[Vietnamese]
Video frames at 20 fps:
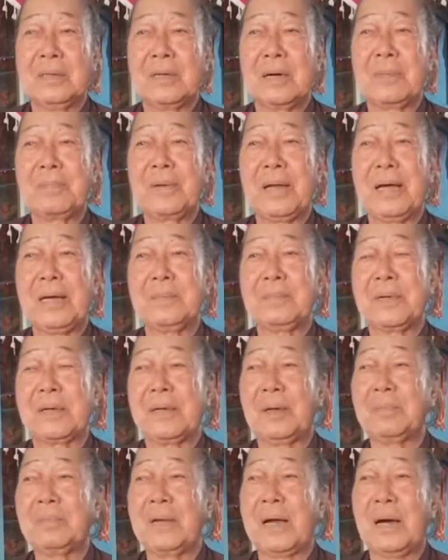lặp lại mà
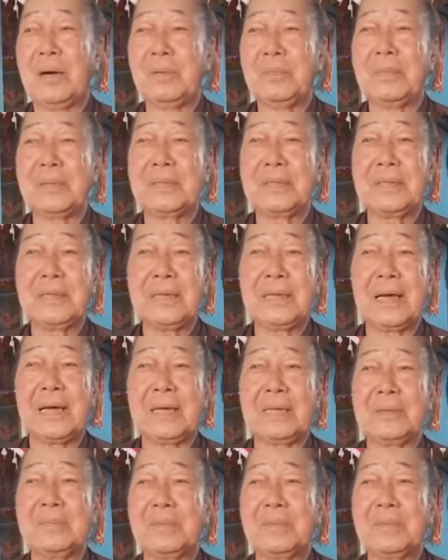đông đảo mà như thế này